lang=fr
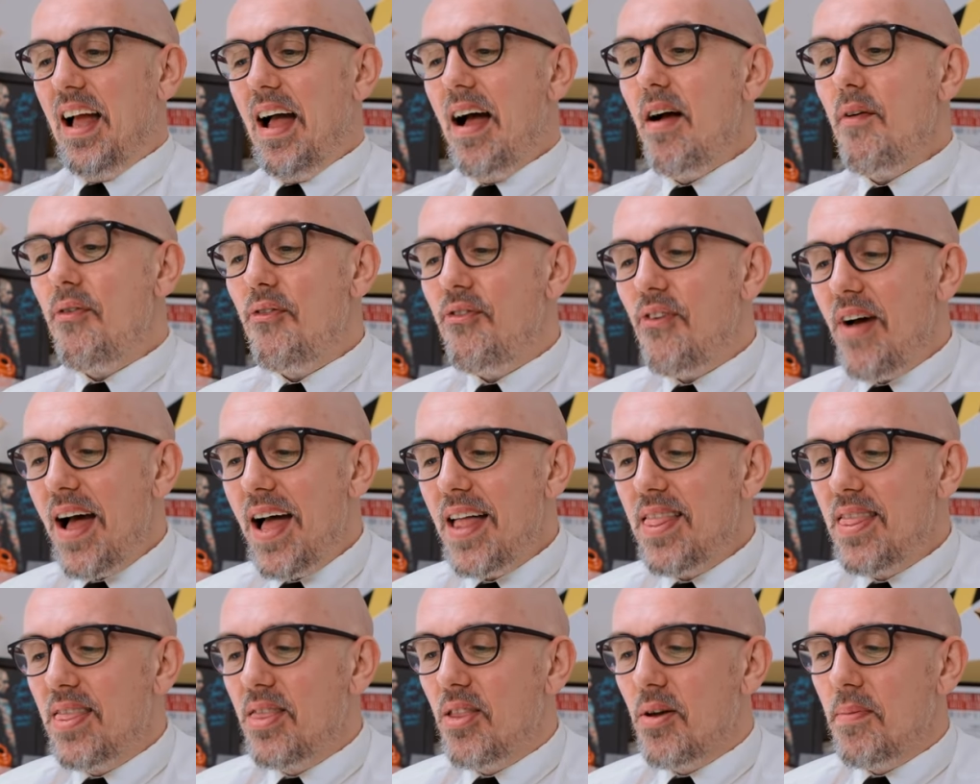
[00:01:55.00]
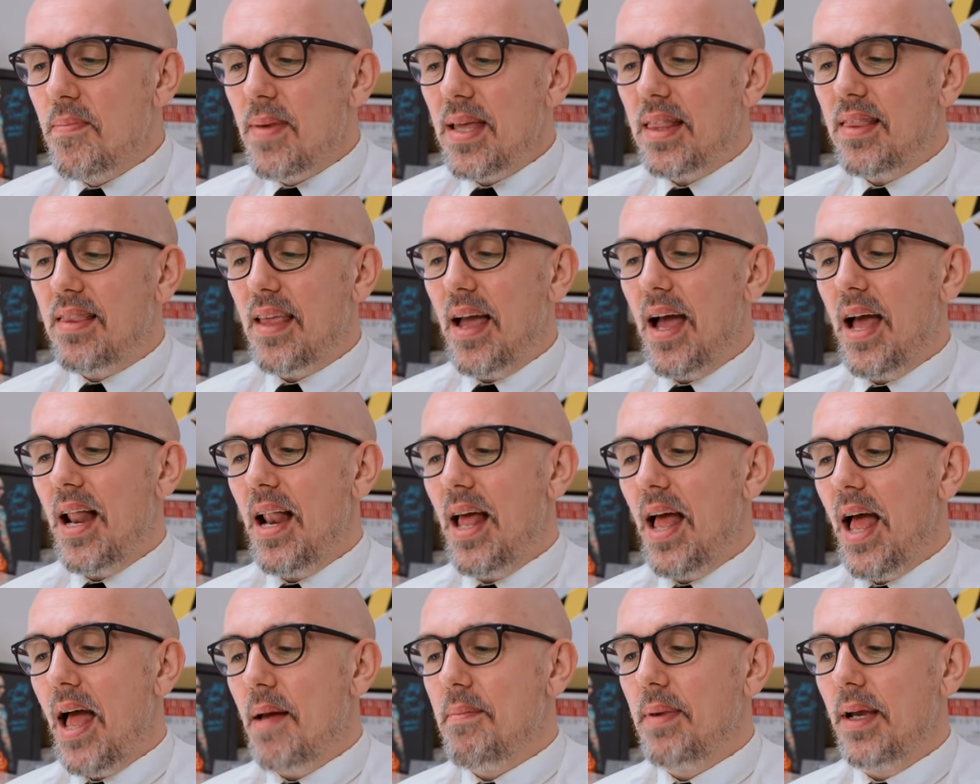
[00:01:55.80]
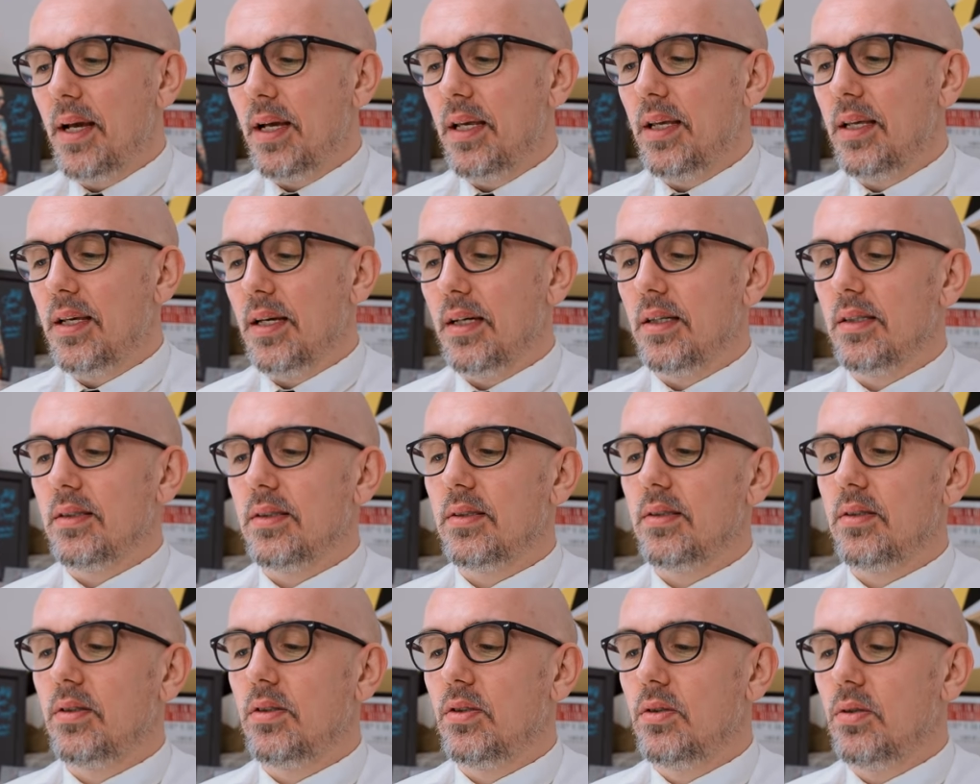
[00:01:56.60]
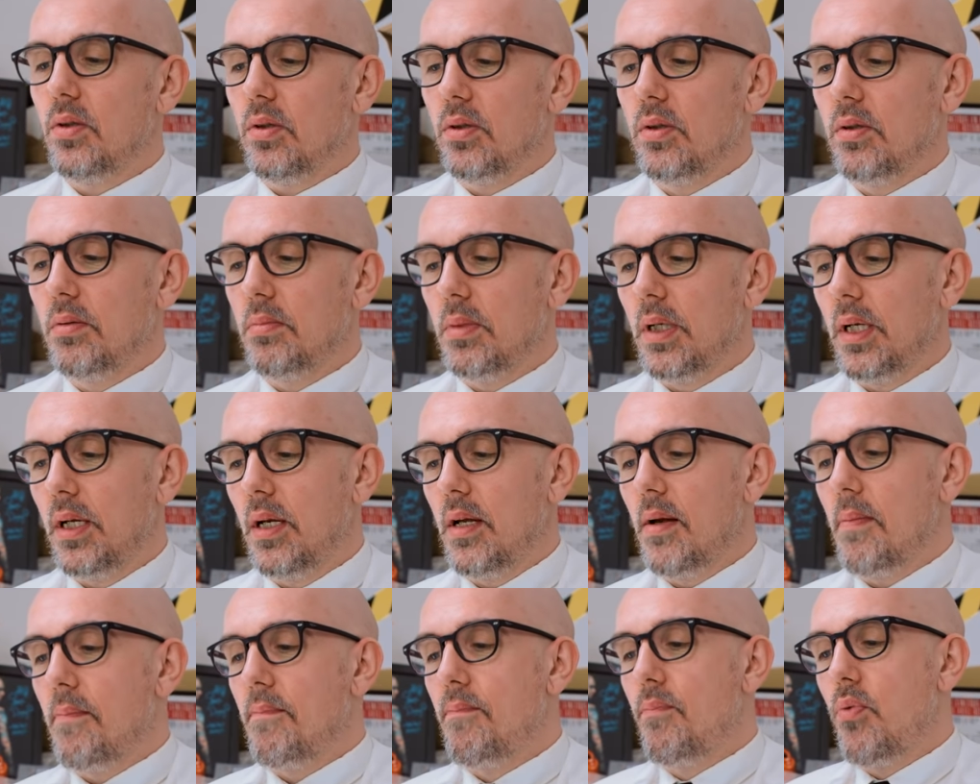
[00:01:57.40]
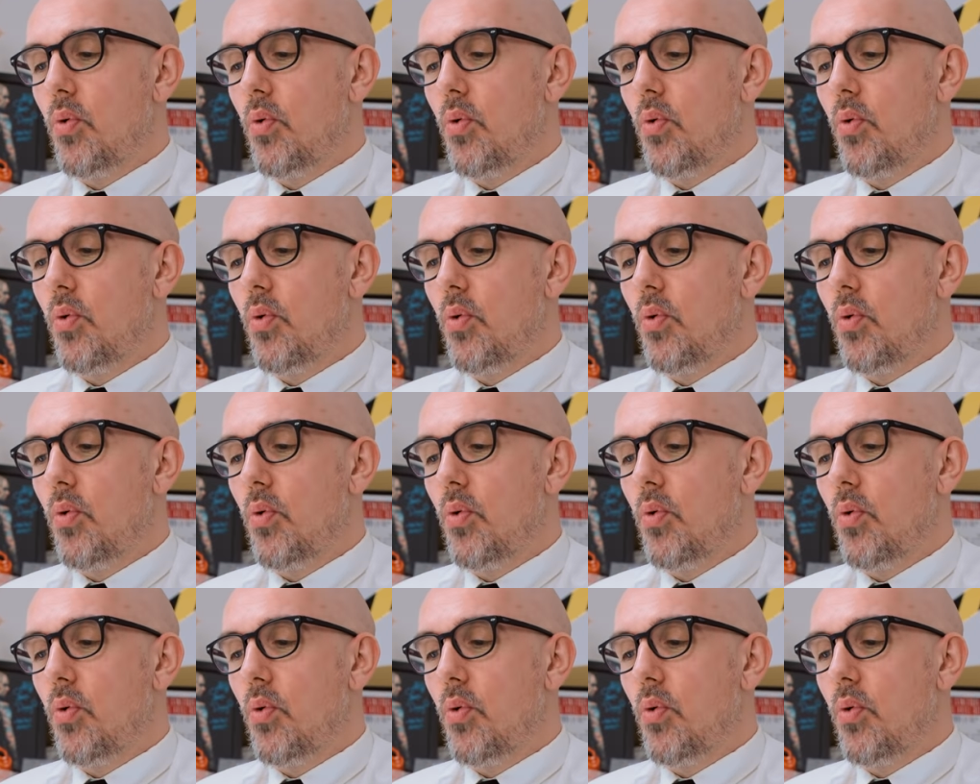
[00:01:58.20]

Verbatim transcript: Un fan de métal américain surnommé